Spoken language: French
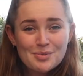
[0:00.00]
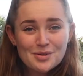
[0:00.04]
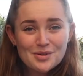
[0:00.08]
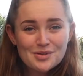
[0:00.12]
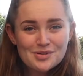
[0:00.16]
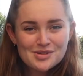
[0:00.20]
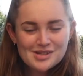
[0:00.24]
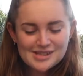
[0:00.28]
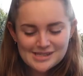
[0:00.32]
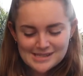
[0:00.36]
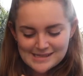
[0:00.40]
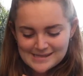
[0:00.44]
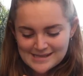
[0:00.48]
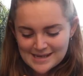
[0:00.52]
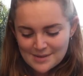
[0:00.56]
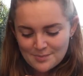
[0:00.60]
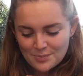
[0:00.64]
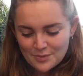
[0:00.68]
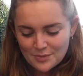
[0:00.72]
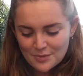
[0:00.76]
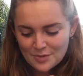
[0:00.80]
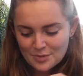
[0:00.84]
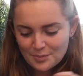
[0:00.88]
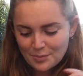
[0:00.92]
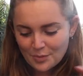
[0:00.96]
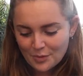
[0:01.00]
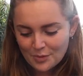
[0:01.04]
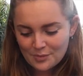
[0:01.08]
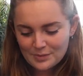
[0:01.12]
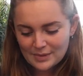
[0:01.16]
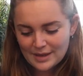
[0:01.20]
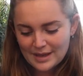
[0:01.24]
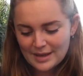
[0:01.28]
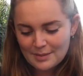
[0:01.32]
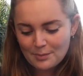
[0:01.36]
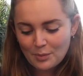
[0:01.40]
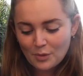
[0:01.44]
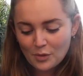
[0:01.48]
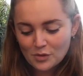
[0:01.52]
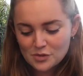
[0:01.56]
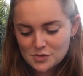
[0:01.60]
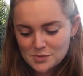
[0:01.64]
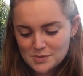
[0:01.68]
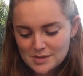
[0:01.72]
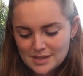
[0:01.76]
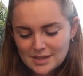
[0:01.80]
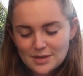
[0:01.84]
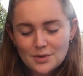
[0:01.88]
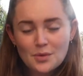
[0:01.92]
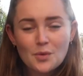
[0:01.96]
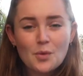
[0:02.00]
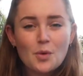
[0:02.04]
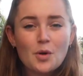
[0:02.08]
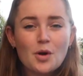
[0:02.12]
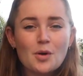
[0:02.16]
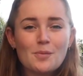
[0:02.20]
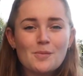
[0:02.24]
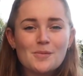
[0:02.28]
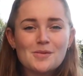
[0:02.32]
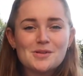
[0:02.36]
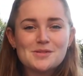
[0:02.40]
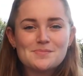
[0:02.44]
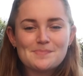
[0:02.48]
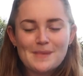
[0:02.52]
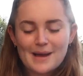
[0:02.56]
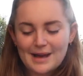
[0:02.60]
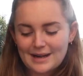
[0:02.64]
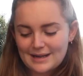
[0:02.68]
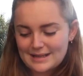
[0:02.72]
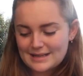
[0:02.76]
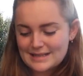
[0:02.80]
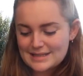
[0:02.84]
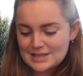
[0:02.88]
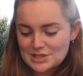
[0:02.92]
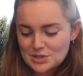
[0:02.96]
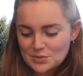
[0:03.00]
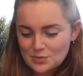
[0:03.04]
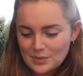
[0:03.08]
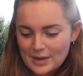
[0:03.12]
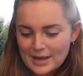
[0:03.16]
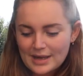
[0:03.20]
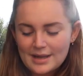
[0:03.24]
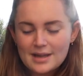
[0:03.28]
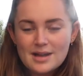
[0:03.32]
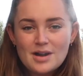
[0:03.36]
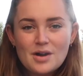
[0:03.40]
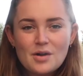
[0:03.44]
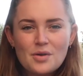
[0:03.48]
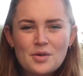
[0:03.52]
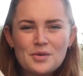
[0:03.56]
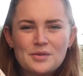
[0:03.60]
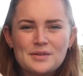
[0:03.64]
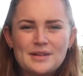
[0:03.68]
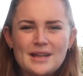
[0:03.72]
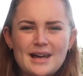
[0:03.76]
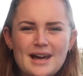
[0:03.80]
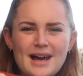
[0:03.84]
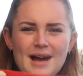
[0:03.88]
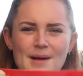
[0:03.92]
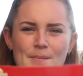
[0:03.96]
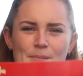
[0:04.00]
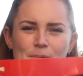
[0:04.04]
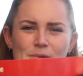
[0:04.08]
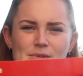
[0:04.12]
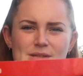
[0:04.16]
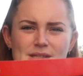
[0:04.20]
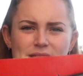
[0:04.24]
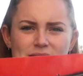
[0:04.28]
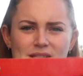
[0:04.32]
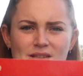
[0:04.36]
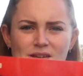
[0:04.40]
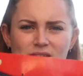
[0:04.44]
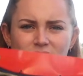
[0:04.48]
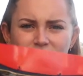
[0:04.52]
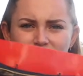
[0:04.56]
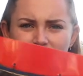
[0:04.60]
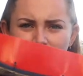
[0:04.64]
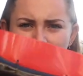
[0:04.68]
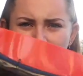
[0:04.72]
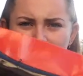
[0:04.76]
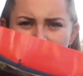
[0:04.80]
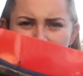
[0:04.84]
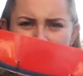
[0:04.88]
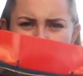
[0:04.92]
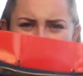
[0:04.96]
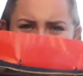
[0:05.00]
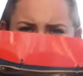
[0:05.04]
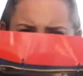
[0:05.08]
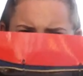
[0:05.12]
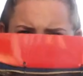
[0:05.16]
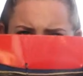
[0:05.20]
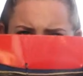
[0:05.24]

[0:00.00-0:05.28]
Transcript: Bon, je disais pour le premier produit, on commence par les jouets. On a un petit os comme ça